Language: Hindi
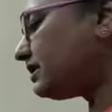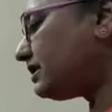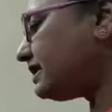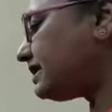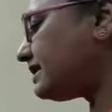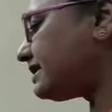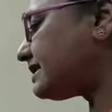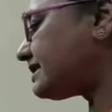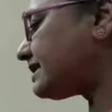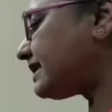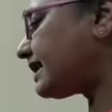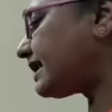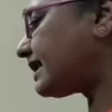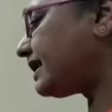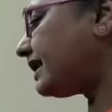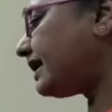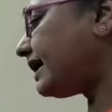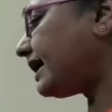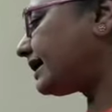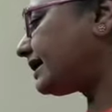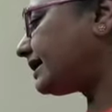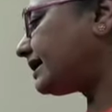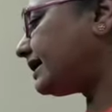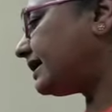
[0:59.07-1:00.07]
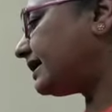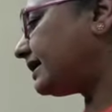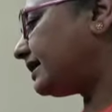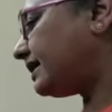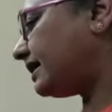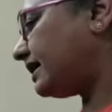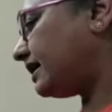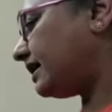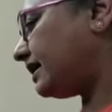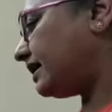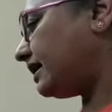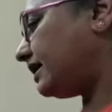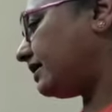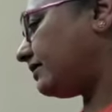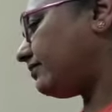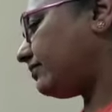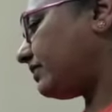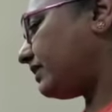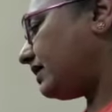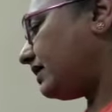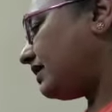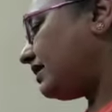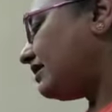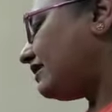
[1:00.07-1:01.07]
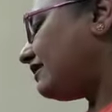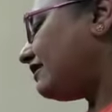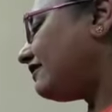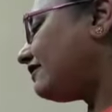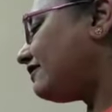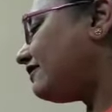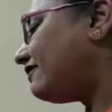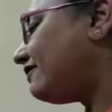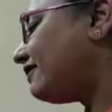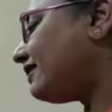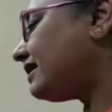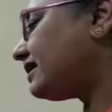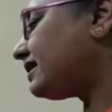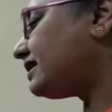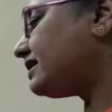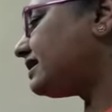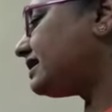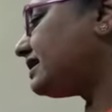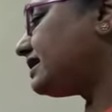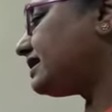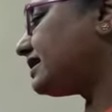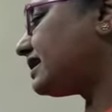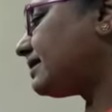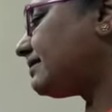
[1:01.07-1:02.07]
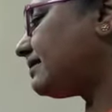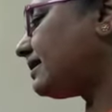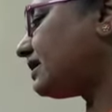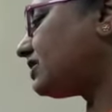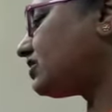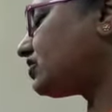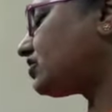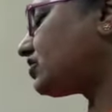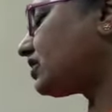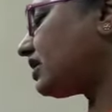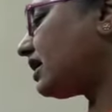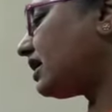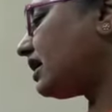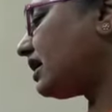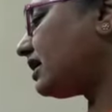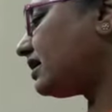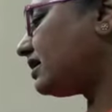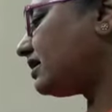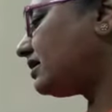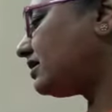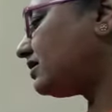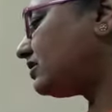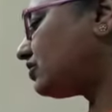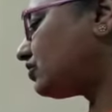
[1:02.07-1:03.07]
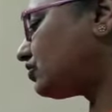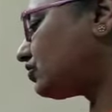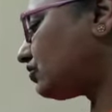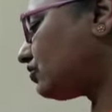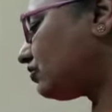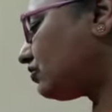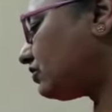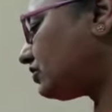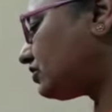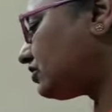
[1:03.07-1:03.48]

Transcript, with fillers: तीन से कनेक्ट कर देंगे फिर तीन के बाद चार जो